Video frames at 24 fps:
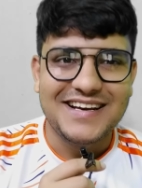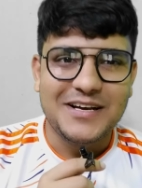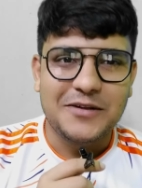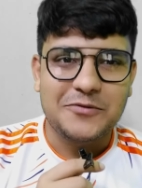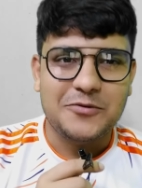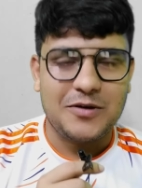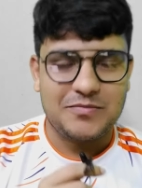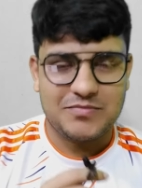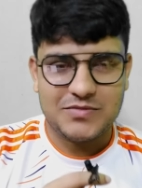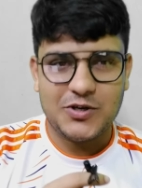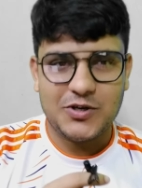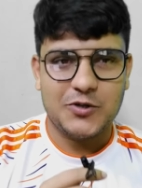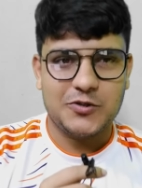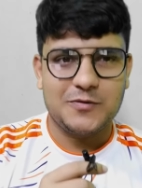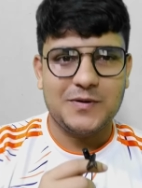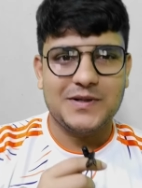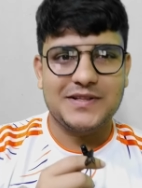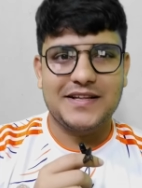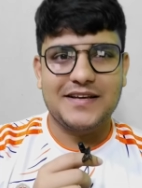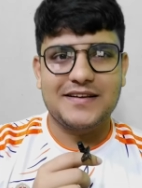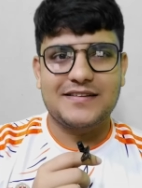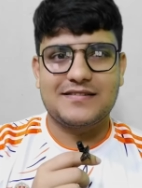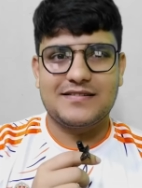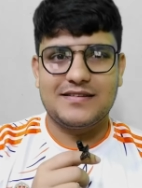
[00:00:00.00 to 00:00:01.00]
তো আপনারা হয়তো
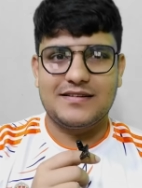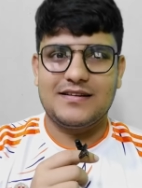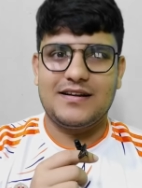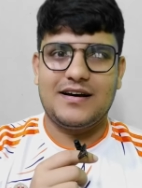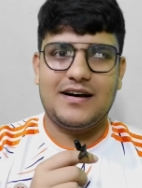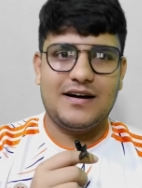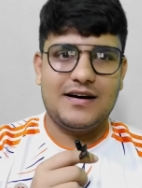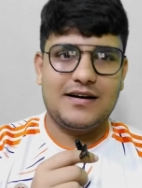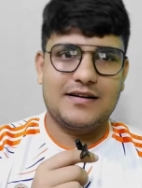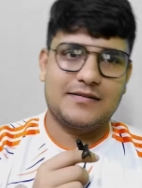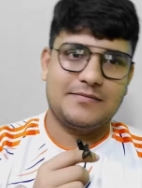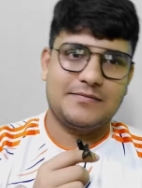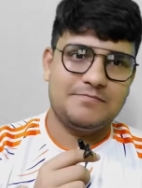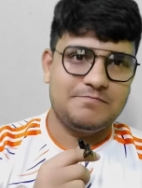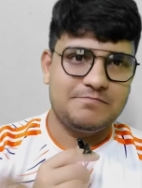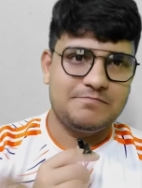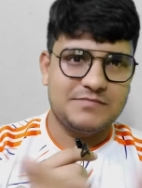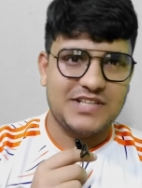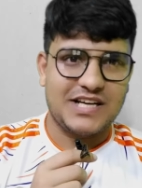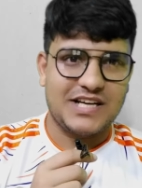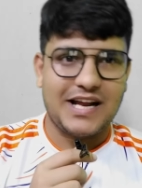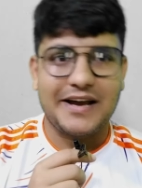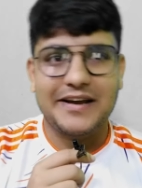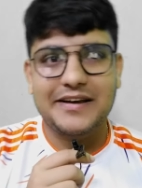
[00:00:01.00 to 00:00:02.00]
দেখছেন আর
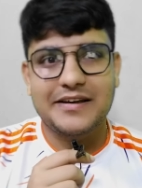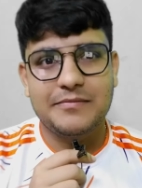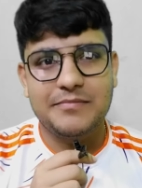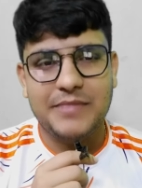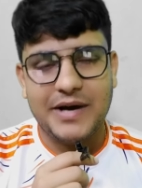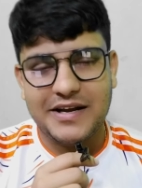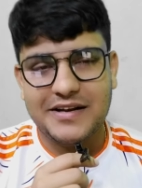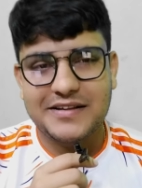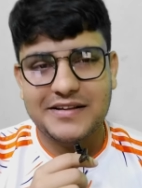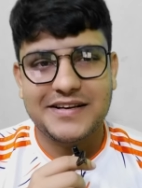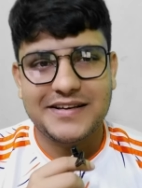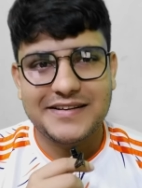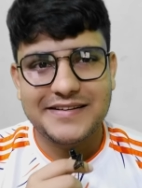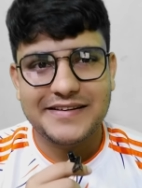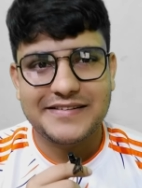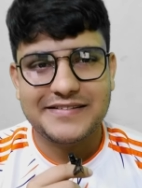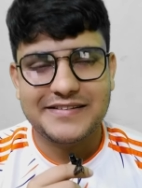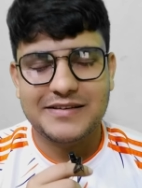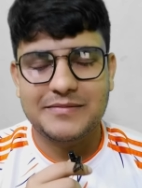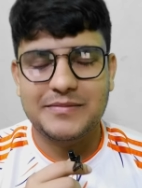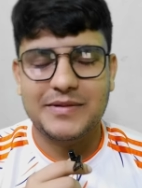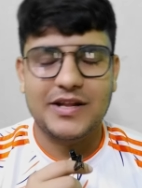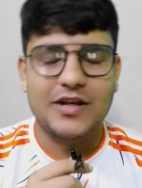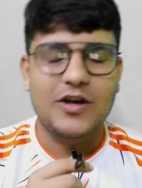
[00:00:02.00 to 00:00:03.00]
যারা আগে বাইরে থেকে
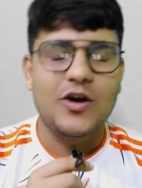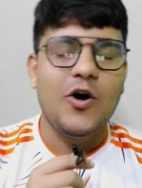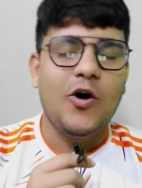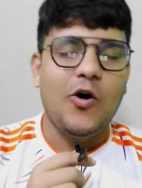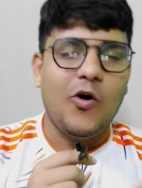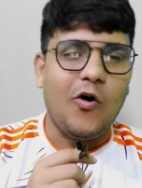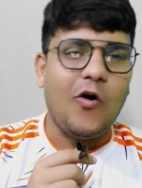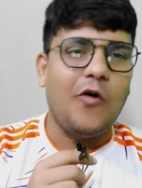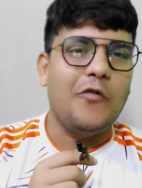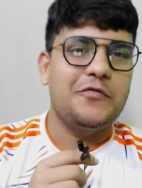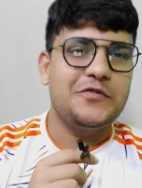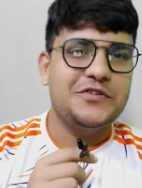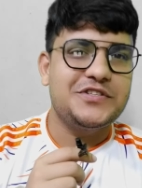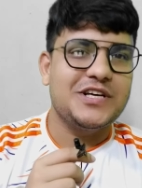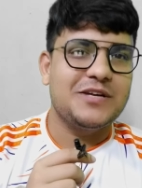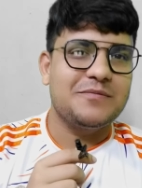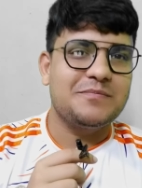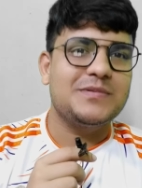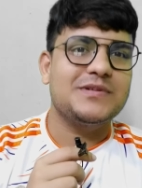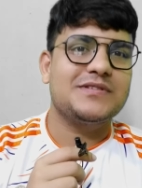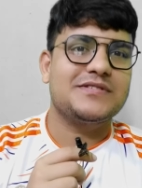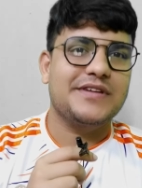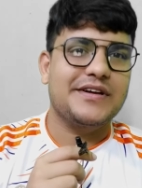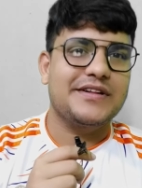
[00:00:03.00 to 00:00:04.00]
দেখছেন মানে অফিসিয়াল
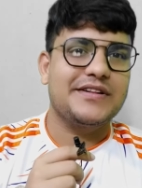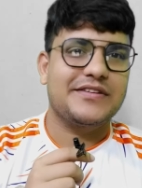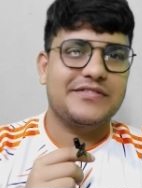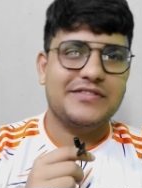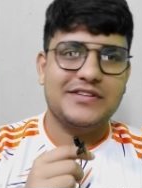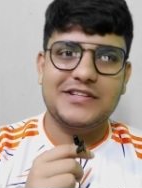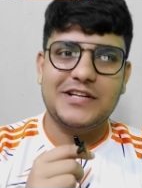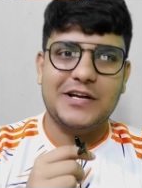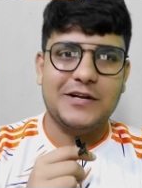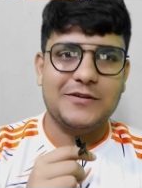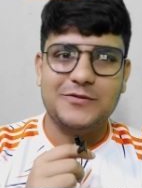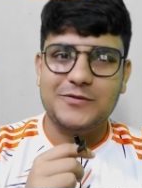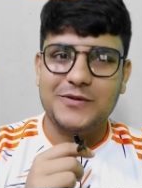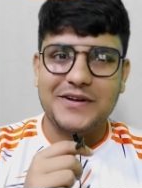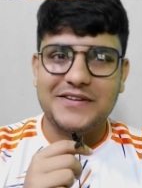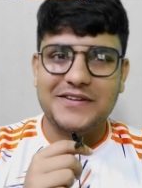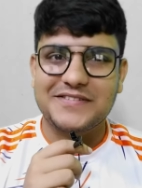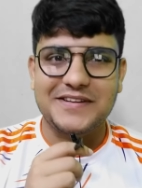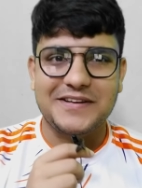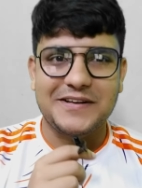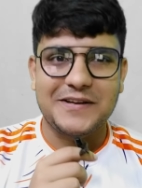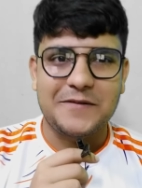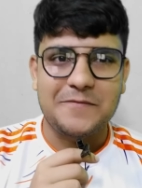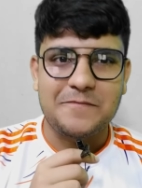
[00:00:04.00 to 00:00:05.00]
পেজ থেকে দেখছেন তারা তো
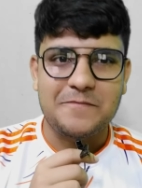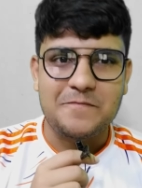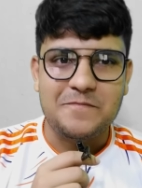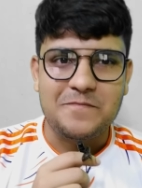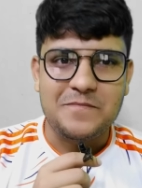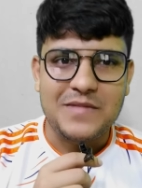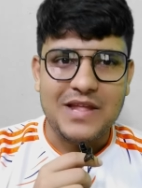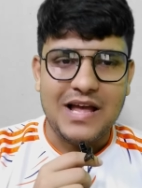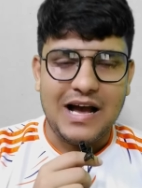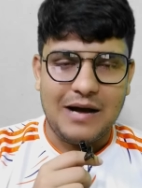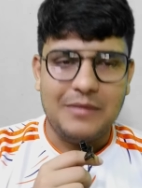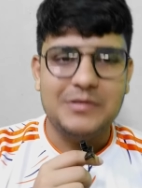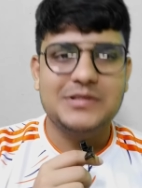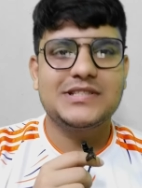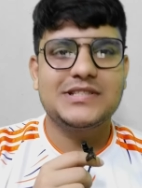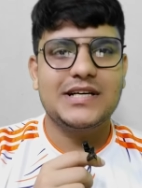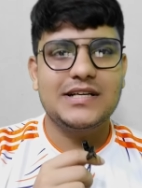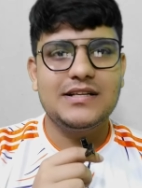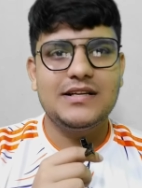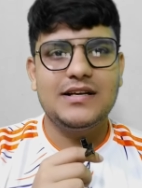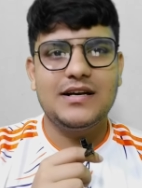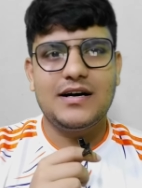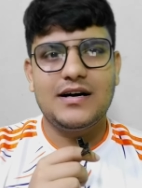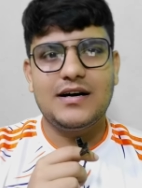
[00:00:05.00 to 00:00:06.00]
দেখছেনই আমি
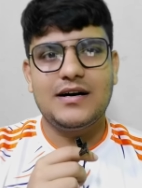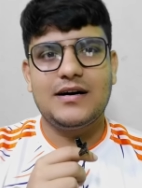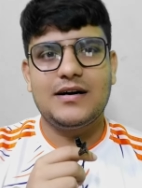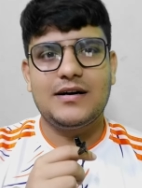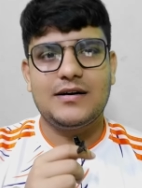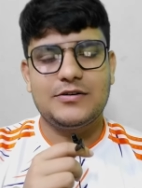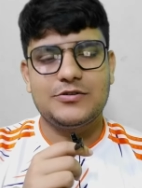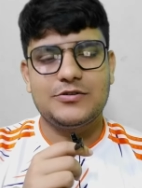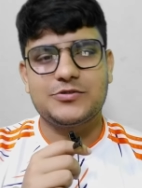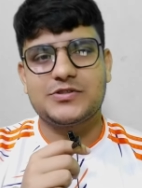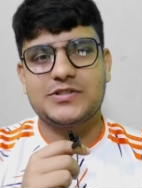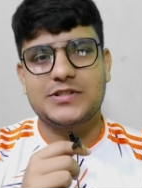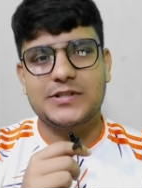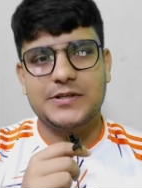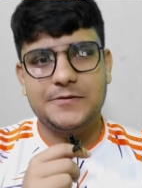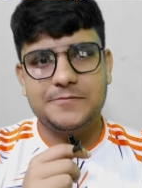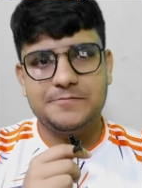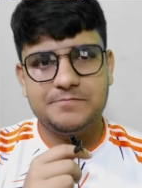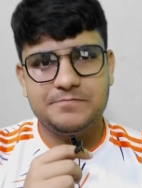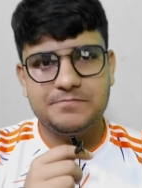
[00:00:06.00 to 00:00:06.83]
জানি হচ্ছে